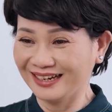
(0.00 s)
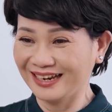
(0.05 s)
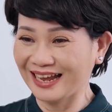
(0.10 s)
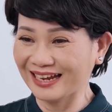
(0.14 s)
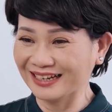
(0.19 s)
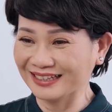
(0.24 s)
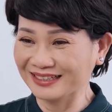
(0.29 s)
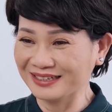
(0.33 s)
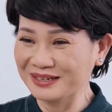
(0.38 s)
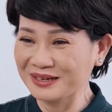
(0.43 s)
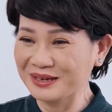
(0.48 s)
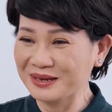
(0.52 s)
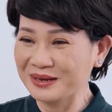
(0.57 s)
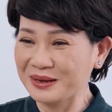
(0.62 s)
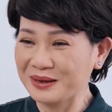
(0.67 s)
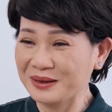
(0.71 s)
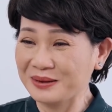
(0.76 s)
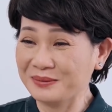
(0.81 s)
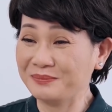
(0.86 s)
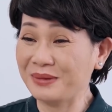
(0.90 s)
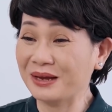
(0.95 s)
Nè,
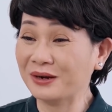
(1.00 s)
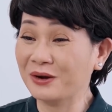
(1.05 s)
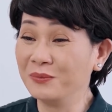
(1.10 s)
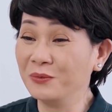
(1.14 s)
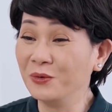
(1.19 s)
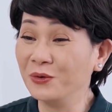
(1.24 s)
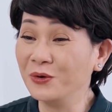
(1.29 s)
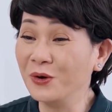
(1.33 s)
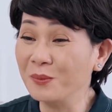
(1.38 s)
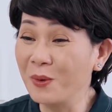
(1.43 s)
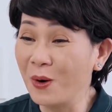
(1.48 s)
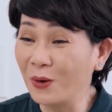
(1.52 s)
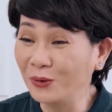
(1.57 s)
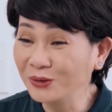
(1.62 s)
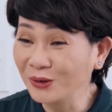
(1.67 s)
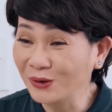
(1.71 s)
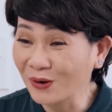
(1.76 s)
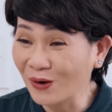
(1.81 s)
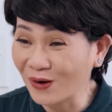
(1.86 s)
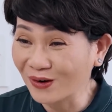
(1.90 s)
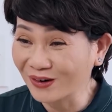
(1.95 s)
mẹ có mua đồ bổ
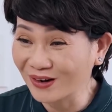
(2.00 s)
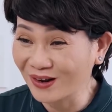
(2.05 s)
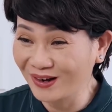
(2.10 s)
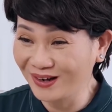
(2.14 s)
cho con